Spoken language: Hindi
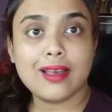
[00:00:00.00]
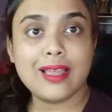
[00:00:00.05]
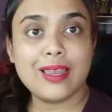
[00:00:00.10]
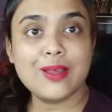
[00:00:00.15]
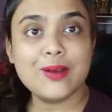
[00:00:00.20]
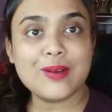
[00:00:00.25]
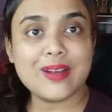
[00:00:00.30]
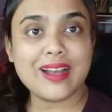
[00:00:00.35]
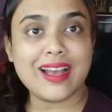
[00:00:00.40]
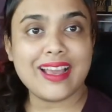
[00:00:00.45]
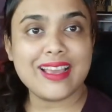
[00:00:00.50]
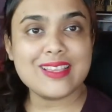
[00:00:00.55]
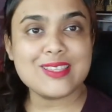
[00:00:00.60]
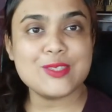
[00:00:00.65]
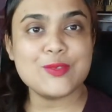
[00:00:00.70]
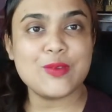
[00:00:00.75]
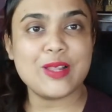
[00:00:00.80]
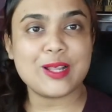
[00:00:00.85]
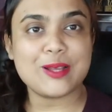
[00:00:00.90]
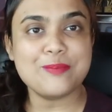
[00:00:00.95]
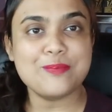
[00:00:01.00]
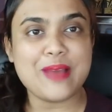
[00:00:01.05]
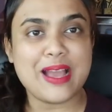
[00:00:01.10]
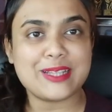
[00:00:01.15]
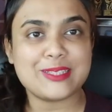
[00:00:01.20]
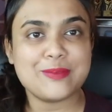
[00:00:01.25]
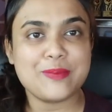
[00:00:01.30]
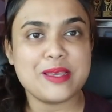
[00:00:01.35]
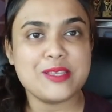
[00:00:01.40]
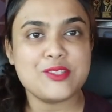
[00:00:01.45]
हेलो गाइस वेलकम
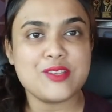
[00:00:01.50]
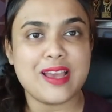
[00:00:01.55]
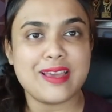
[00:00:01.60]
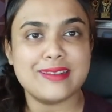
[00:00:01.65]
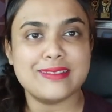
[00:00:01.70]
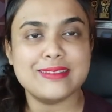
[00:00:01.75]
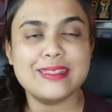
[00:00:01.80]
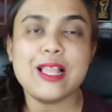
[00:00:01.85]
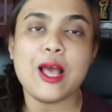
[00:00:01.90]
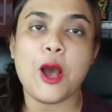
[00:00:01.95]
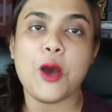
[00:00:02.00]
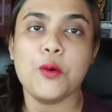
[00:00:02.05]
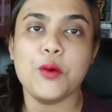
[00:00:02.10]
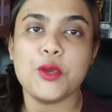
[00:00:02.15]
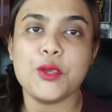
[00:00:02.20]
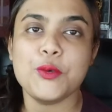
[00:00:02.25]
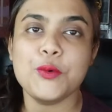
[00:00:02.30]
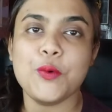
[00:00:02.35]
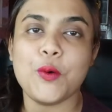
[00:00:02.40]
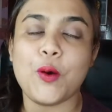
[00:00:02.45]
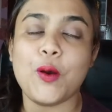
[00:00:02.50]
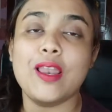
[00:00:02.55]
बैक टू माय चैनल हाउ आर यू